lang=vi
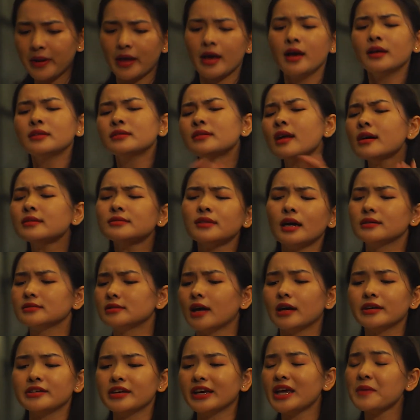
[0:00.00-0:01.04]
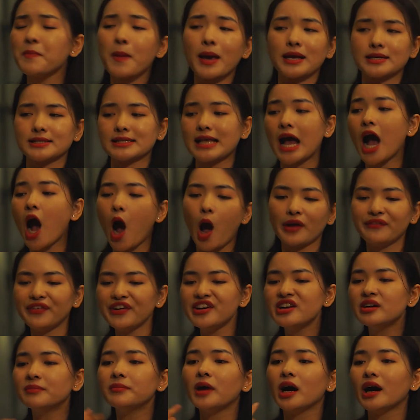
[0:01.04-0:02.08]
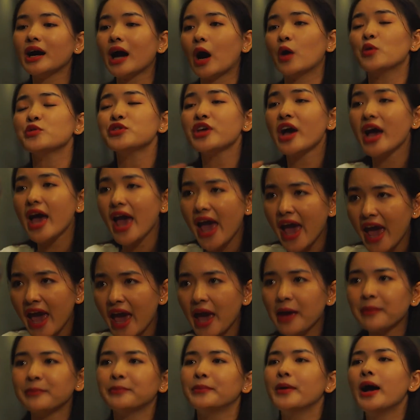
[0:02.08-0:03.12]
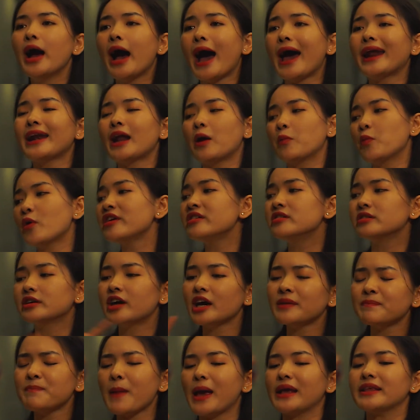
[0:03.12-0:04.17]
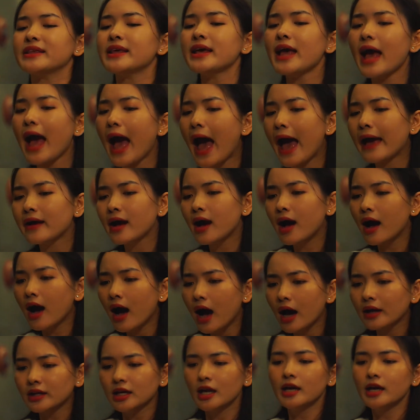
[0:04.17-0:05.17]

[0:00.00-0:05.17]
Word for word: nè tất tần tật những cái mạng xã hội anh phải đưa mật khẩu cho em anh không có được kết bạn với ai hết